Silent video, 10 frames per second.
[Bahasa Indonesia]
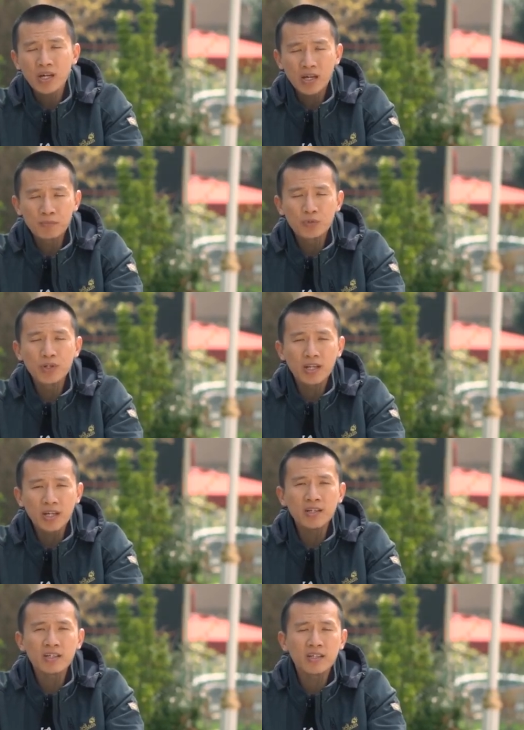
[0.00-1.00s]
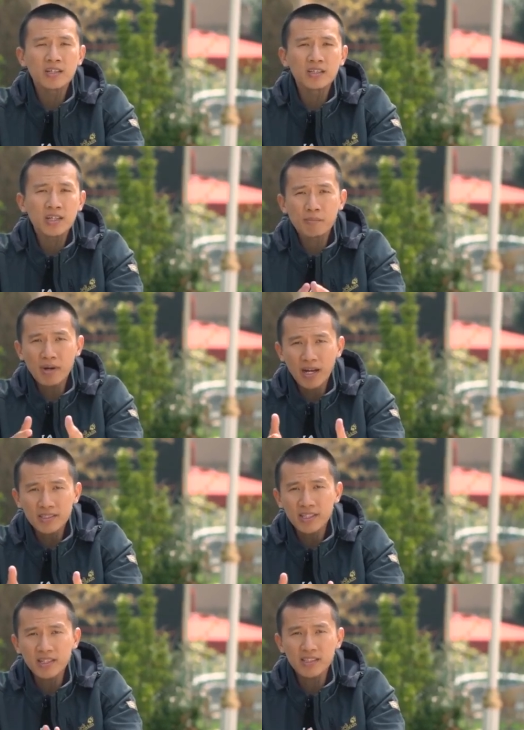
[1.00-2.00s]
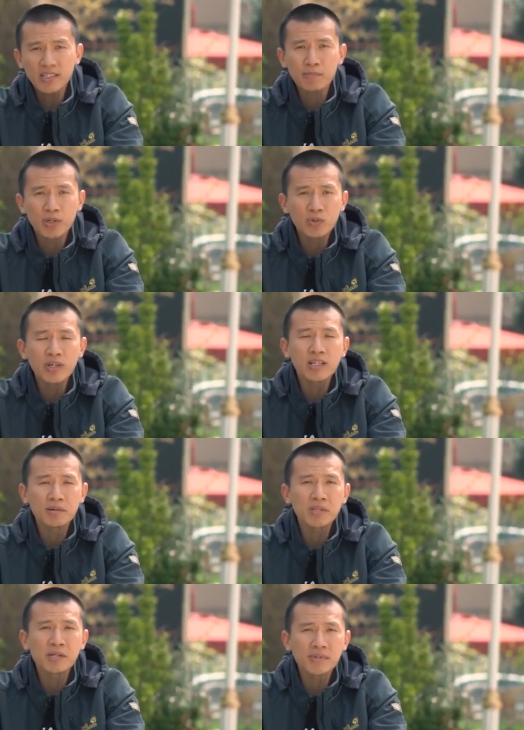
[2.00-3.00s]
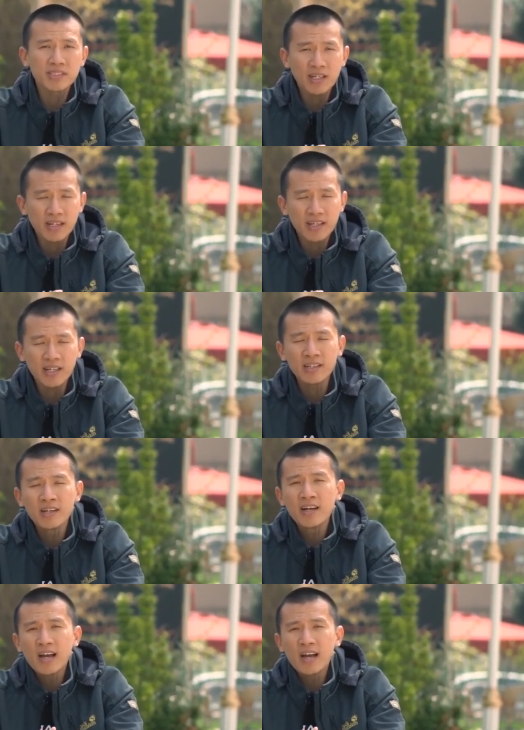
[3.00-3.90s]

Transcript: Alhamdulillah, uh, terima kasih atas kepedulian teman-teman sekalian.